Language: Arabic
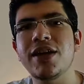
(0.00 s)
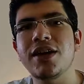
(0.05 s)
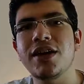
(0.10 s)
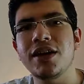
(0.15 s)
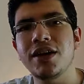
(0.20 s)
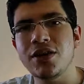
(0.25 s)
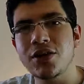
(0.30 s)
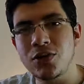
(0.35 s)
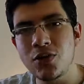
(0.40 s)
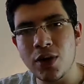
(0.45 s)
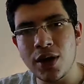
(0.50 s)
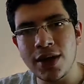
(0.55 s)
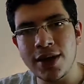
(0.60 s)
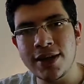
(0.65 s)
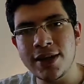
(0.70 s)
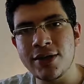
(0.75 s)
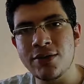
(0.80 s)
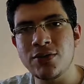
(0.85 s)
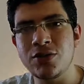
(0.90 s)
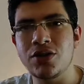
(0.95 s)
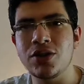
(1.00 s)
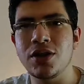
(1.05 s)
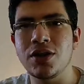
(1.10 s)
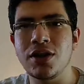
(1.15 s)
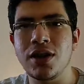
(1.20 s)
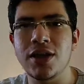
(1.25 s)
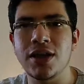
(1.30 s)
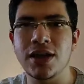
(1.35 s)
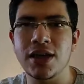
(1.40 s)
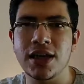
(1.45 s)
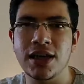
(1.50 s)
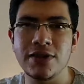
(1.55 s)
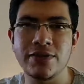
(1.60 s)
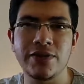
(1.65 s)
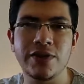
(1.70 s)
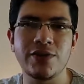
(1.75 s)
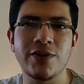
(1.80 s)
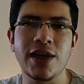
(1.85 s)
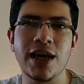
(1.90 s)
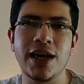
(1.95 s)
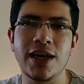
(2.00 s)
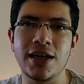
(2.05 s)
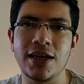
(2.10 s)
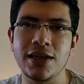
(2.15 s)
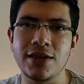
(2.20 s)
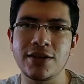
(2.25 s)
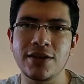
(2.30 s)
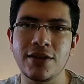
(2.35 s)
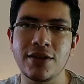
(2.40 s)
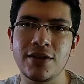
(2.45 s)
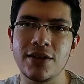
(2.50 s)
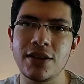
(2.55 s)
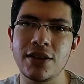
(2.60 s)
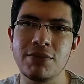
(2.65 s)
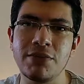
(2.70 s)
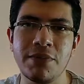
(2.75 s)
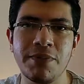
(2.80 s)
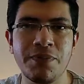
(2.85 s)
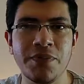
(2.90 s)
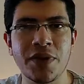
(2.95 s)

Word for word: اعرضه علينا وان شاء الله هنتكلم فيه في الحلقات القادمة